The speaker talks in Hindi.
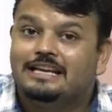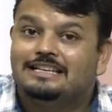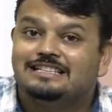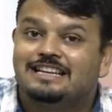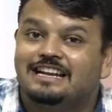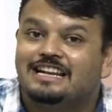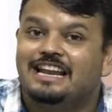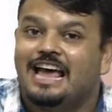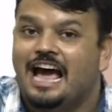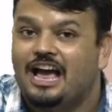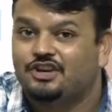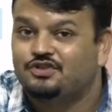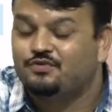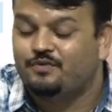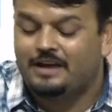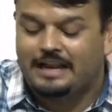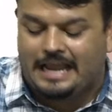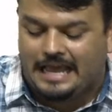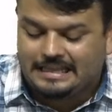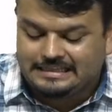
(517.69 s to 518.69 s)
इज अ डैश
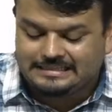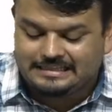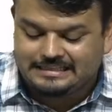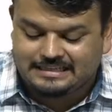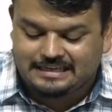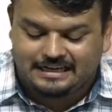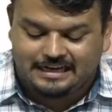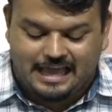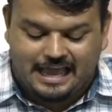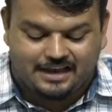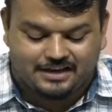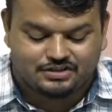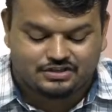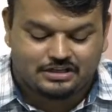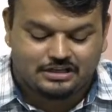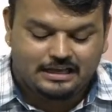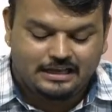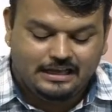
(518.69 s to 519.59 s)
फाइनेंस इज अ डैश